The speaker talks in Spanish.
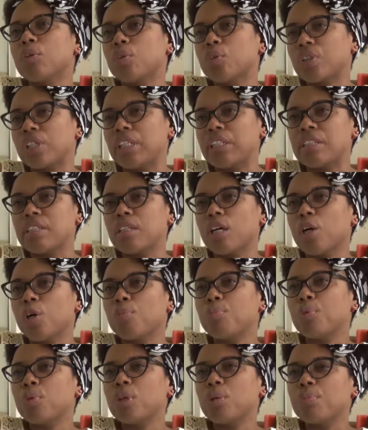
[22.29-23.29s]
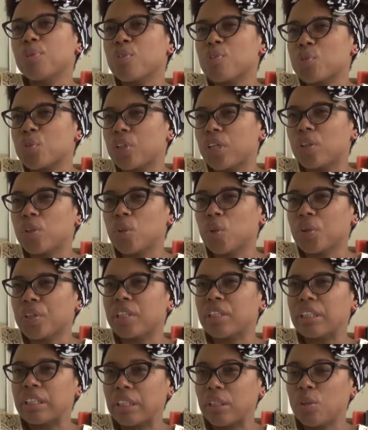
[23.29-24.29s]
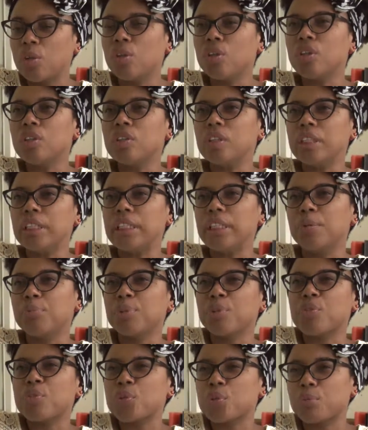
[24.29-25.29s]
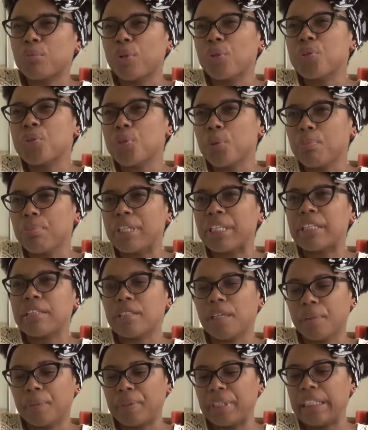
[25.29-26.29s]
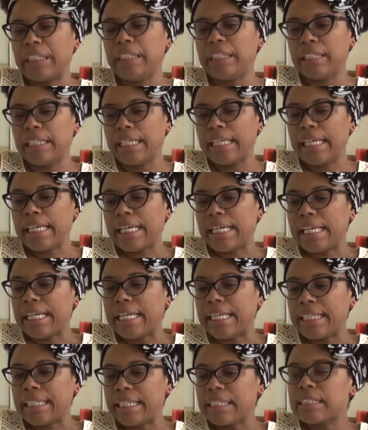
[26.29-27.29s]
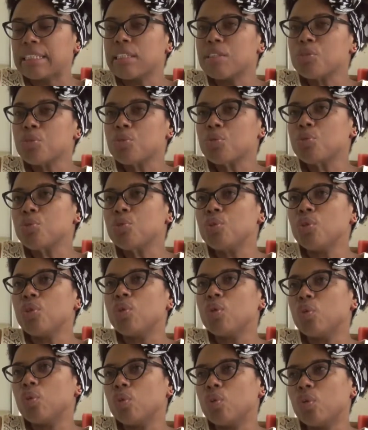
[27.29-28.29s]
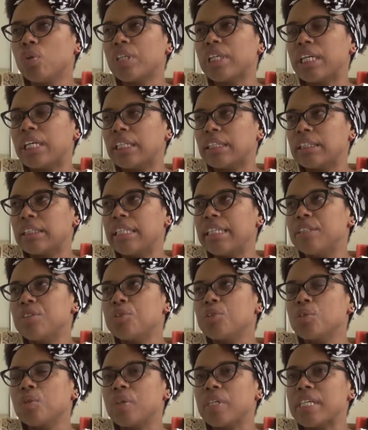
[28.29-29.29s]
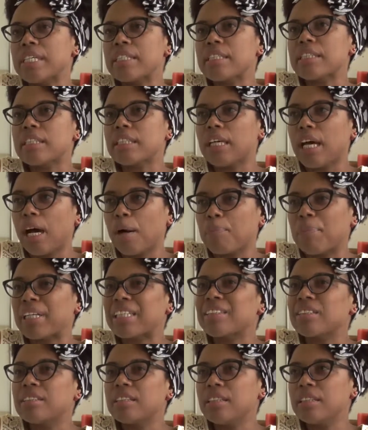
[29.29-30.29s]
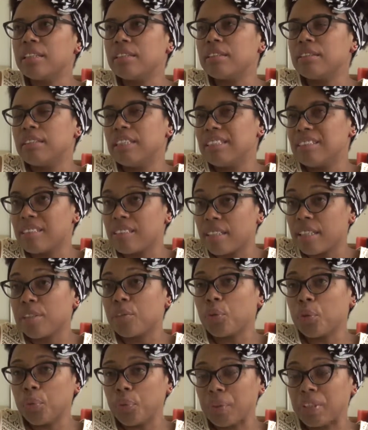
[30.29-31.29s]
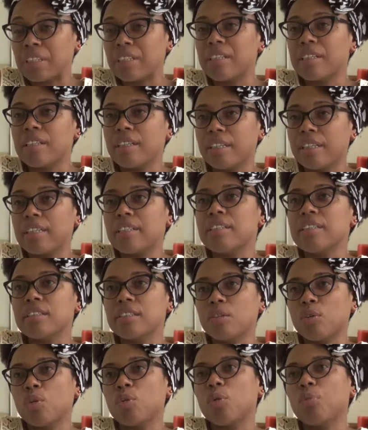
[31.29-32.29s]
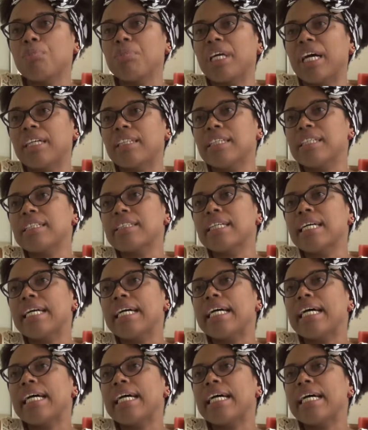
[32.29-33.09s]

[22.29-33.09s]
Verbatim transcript: organizado por la profesora Gloria Rincón y el profesor Mauricio Pérez Abril. En este estudio lo que han hecho es, a partir de 17 universidades colombianas,